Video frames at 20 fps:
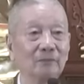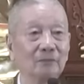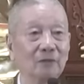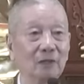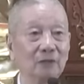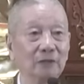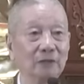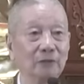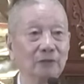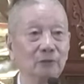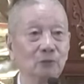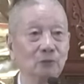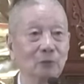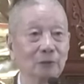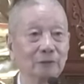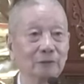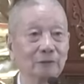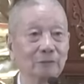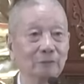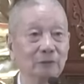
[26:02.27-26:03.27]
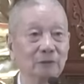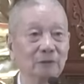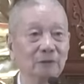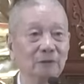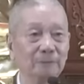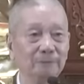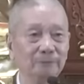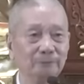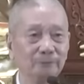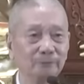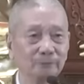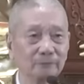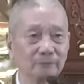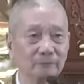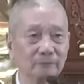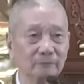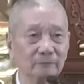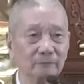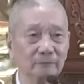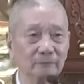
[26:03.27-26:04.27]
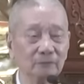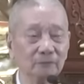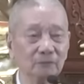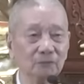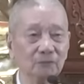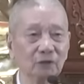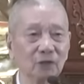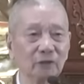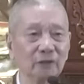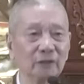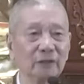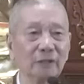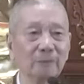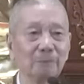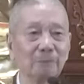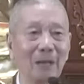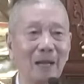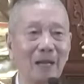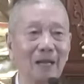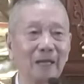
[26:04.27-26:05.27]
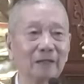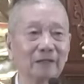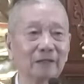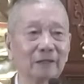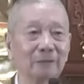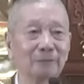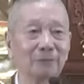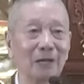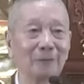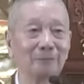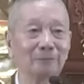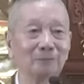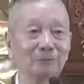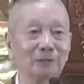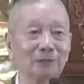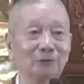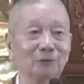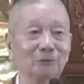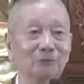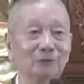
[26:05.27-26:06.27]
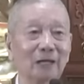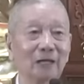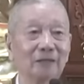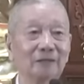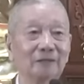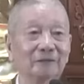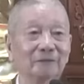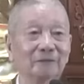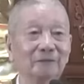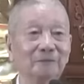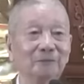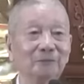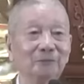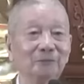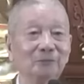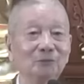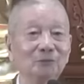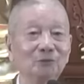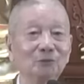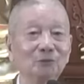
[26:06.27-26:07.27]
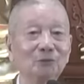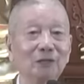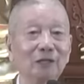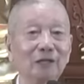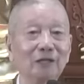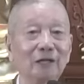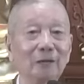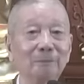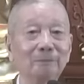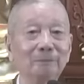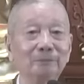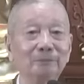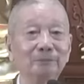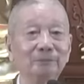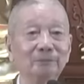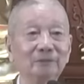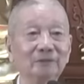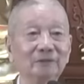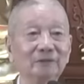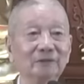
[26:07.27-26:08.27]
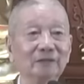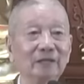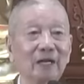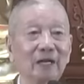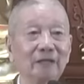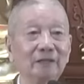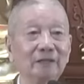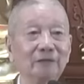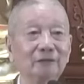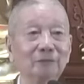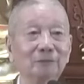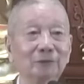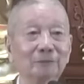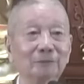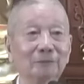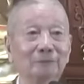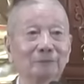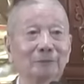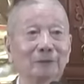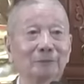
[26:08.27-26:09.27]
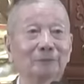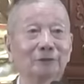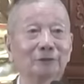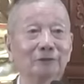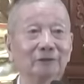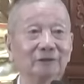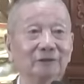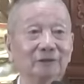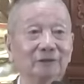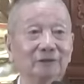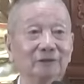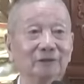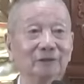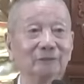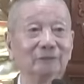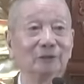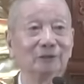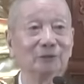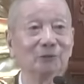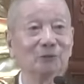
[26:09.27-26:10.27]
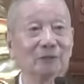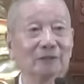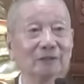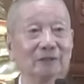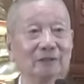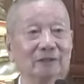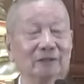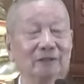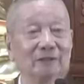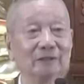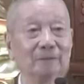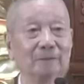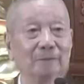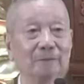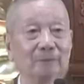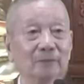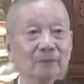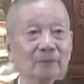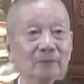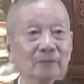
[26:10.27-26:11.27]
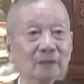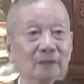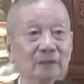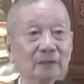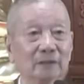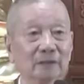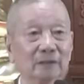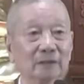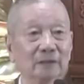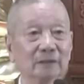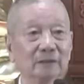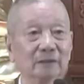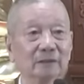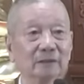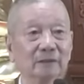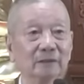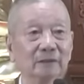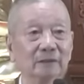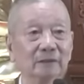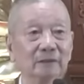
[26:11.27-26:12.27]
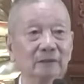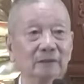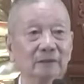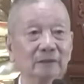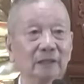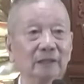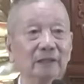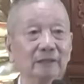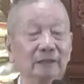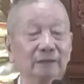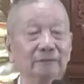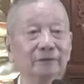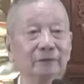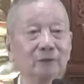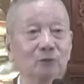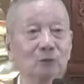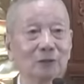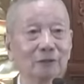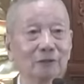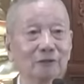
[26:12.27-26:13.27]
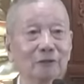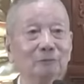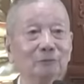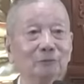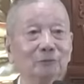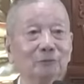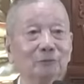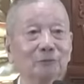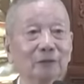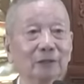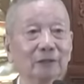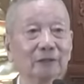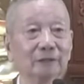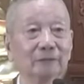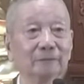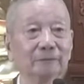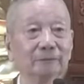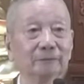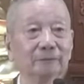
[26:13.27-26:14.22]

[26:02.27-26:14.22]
đó là điều quan trọng nhất cho nên là ba cái pháp mà chúng ta chúng ta gặp ngay ở trong cái phẩm pháp sư này để chúng ta tu hành à, đây là cái việc quan trọng chúng ta thấy